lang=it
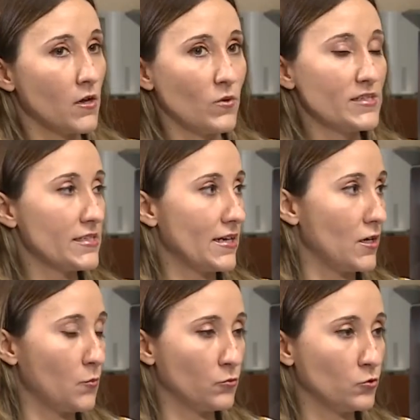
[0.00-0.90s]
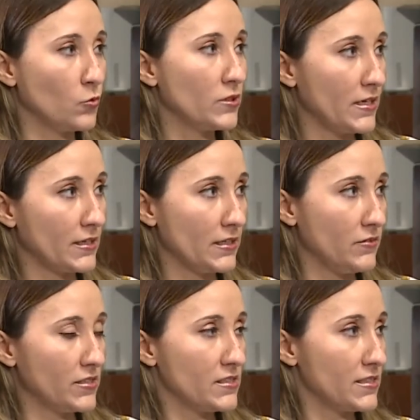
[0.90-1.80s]
Quali saranno appunto quindi anche gli
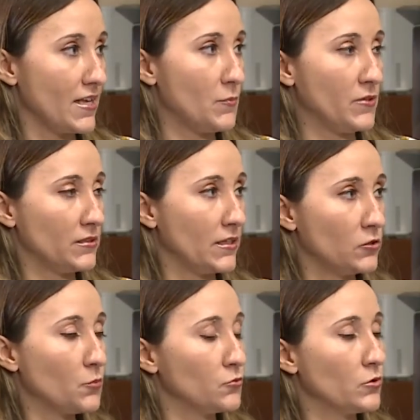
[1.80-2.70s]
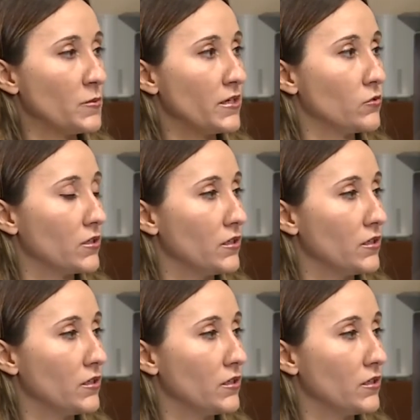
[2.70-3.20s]
vari step entrando appunto in merito